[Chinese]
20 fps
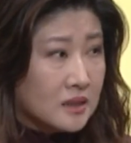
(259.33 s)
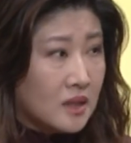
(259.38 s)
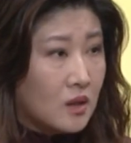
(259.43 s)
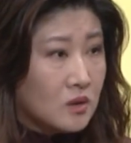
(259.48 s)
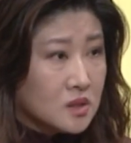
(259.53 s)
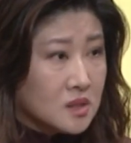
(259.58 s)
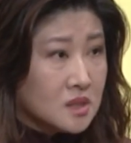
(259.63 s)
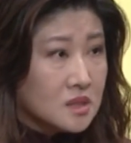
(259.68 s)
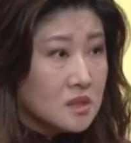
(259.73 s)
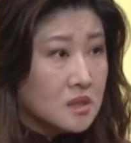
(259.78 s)
到
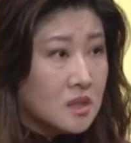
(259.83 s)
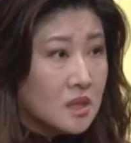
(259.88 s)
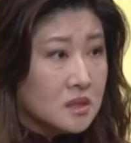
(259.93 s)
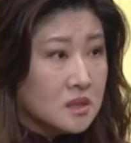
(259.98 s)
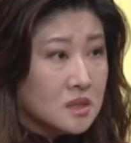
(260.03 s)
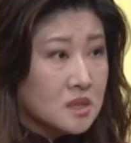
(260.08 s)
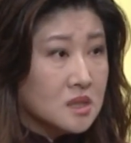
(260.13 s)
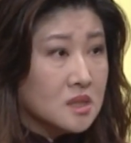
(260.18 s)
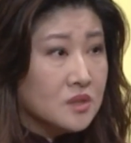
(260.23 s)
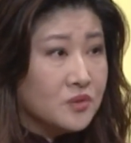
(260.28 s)
私人
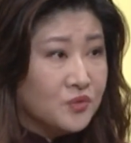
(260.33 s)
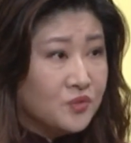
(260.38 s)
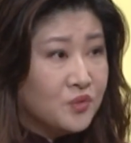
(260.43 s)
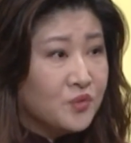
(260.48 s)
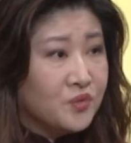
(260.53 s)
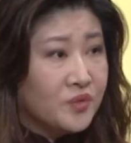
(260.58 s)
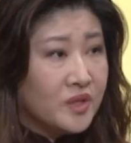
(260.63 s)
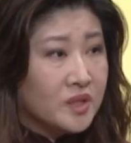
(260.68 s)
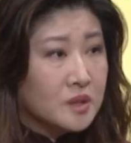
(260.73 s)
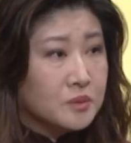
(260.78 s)
自己付
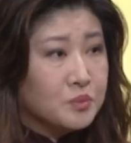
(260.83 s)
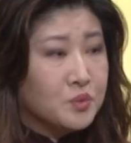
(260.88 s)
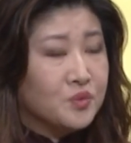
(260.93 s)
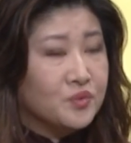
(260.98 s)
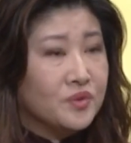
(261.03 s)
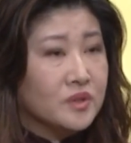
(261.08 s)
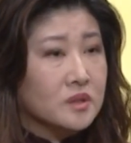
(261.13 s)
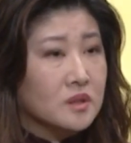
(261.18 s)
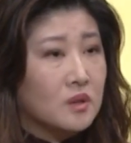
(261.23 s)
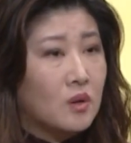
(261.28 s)
费的部
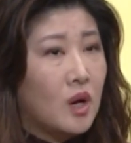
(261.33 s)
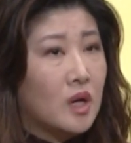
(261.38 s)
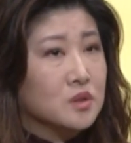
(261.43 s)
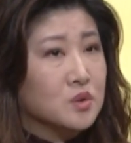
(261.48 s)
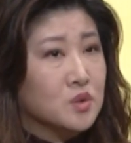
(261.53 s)
分的话，